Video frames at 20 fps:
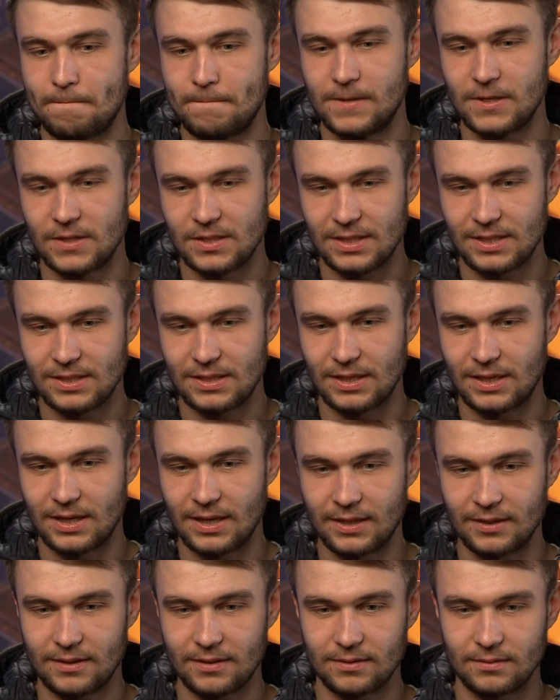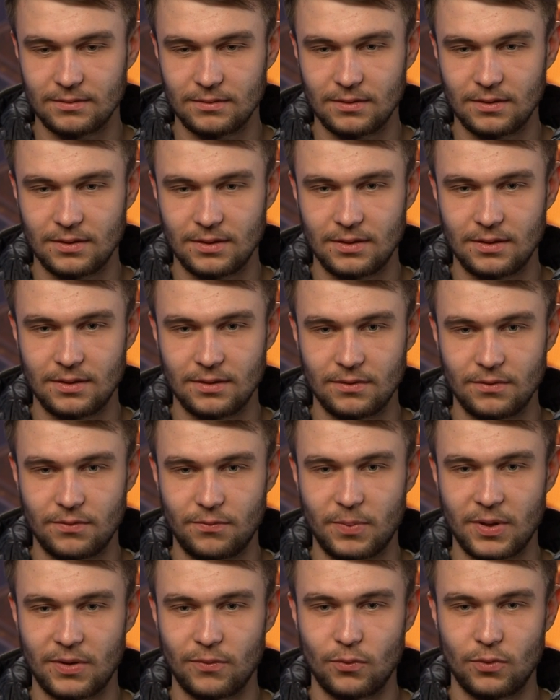Через 10 лет, да, в
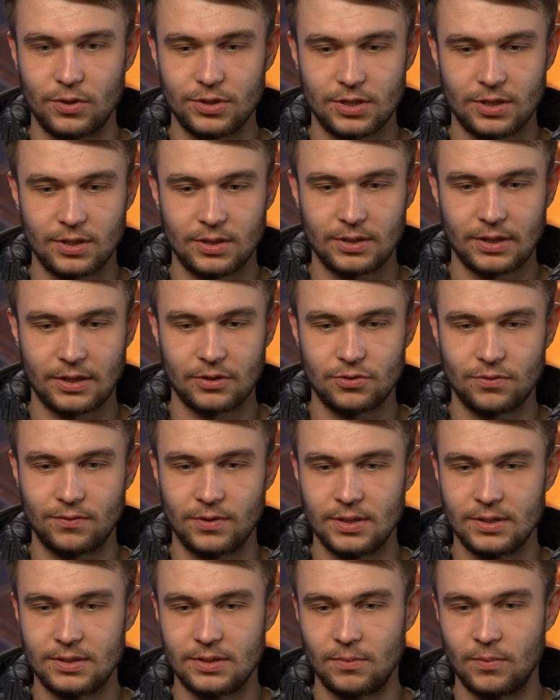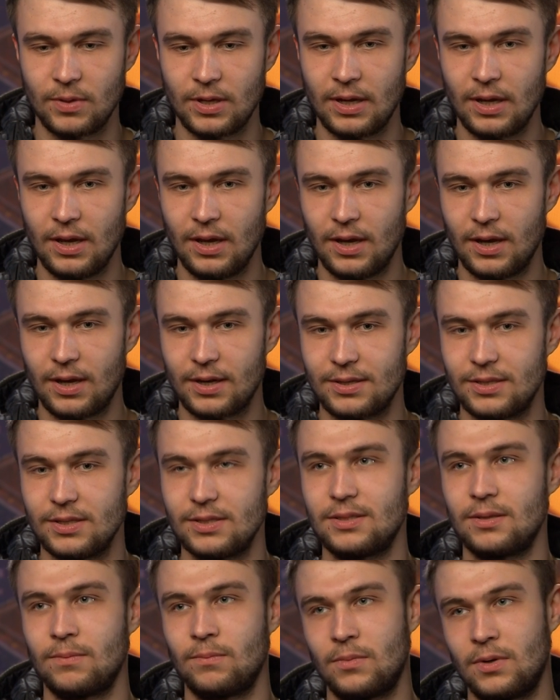первую очередь, я хочу видеть себя
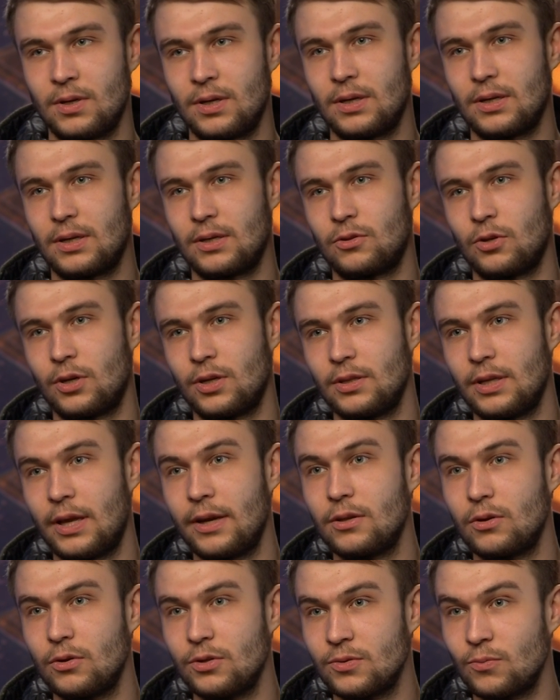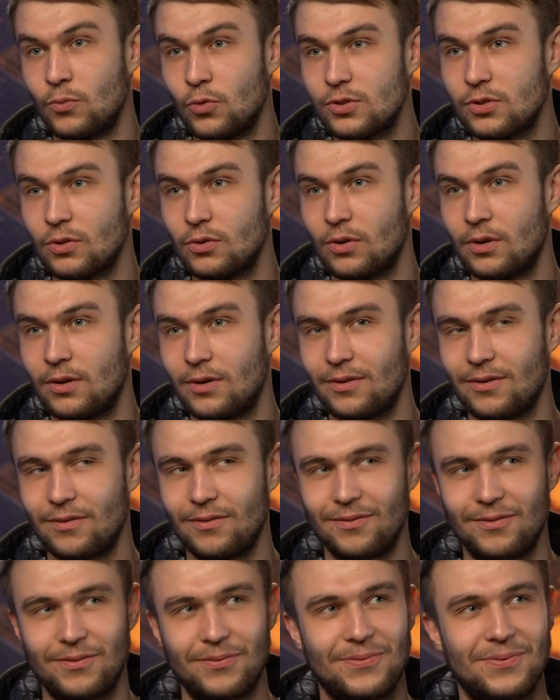артистом, э, который дарит людям музыку.
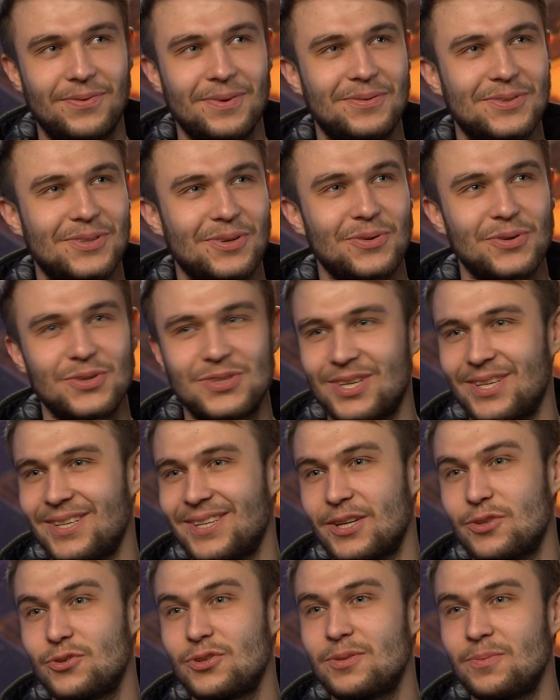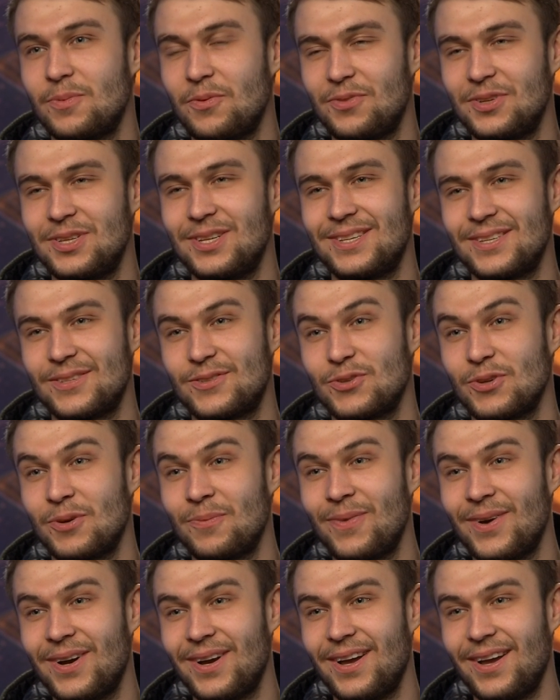Во вторую очередь, я хочу себя видеть
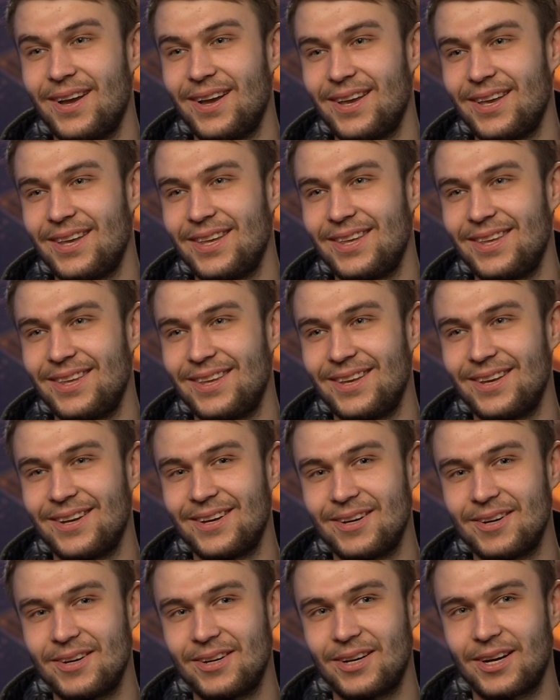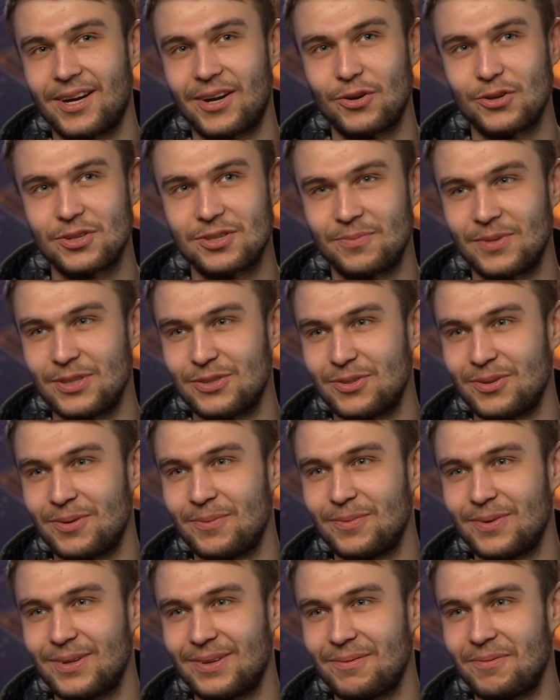отцом и э, хорошим
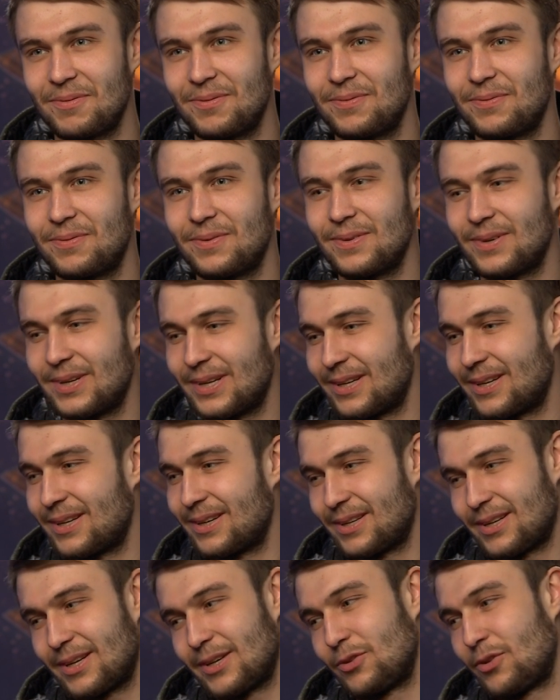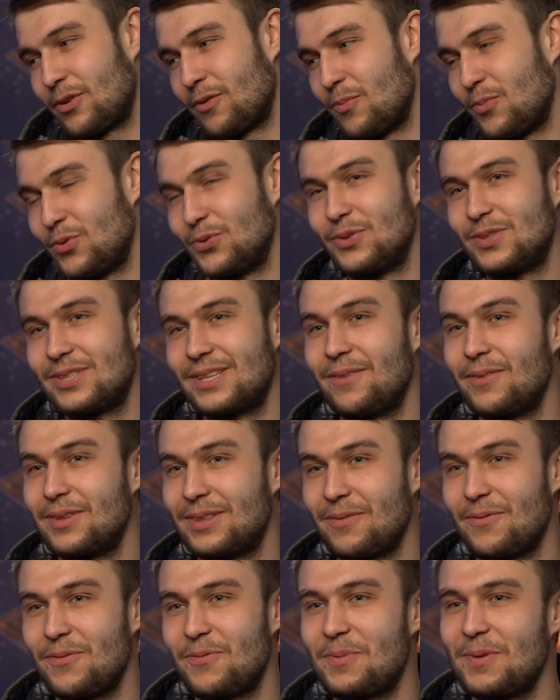отцом, которого будут ставить
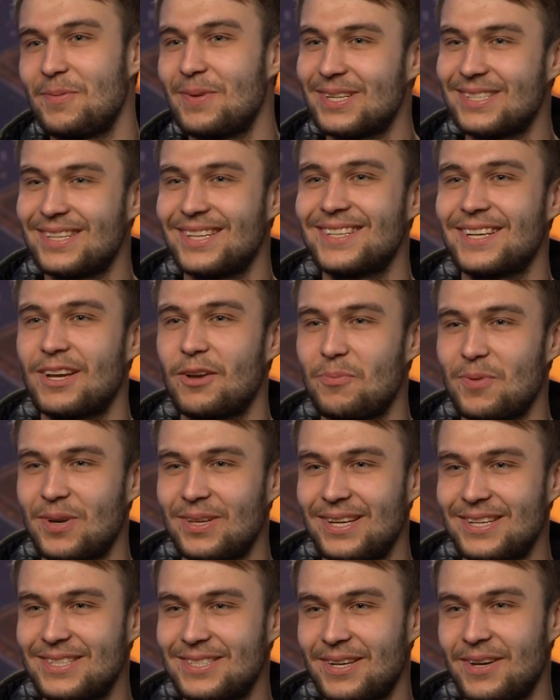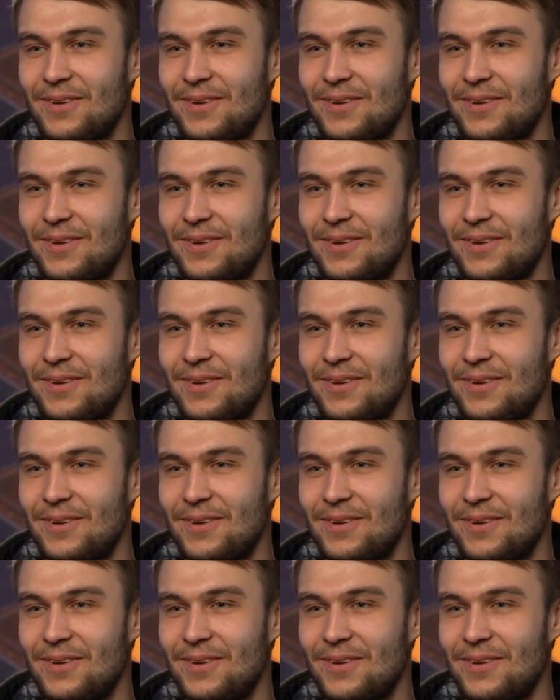там, в пример, знаете, как в передаче